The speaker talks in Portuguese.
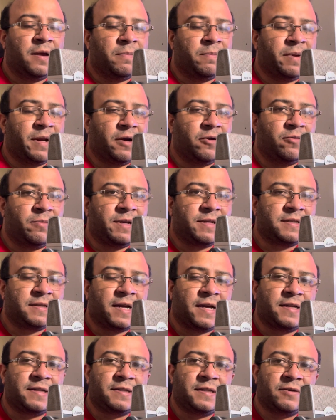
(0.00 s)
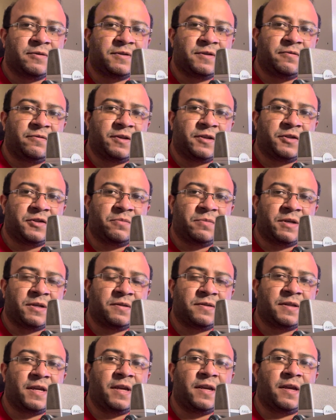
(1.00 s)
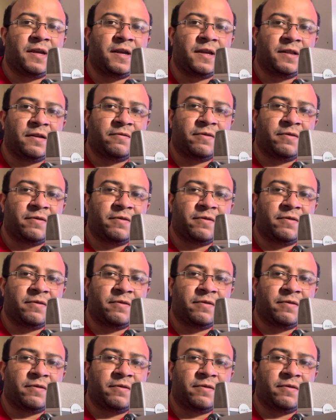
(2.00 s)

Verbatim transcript: Para começar aí seus investimentos em renda